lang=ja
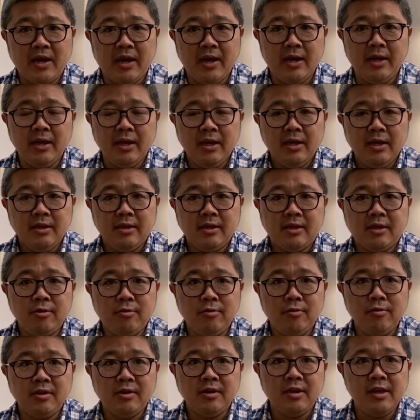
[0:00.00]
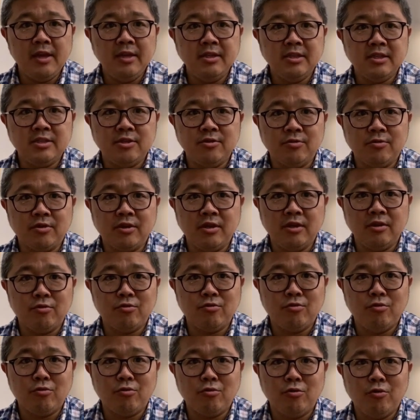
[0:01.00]
はい、で基本現地の銀
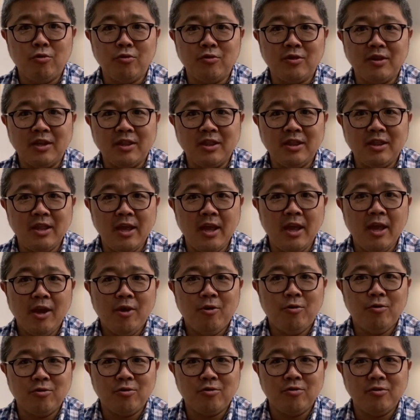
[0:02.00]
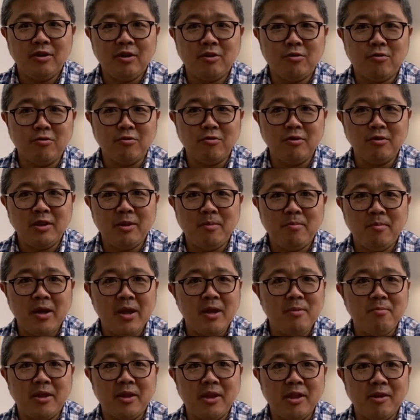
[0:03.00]
行口座って本当にコロナ
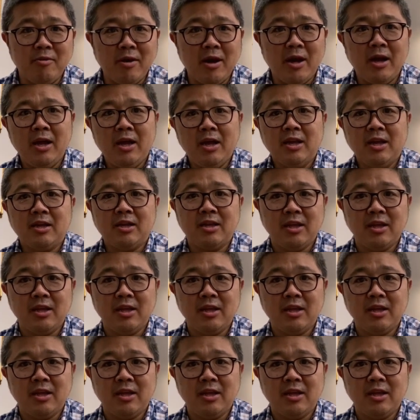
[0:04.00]
前までは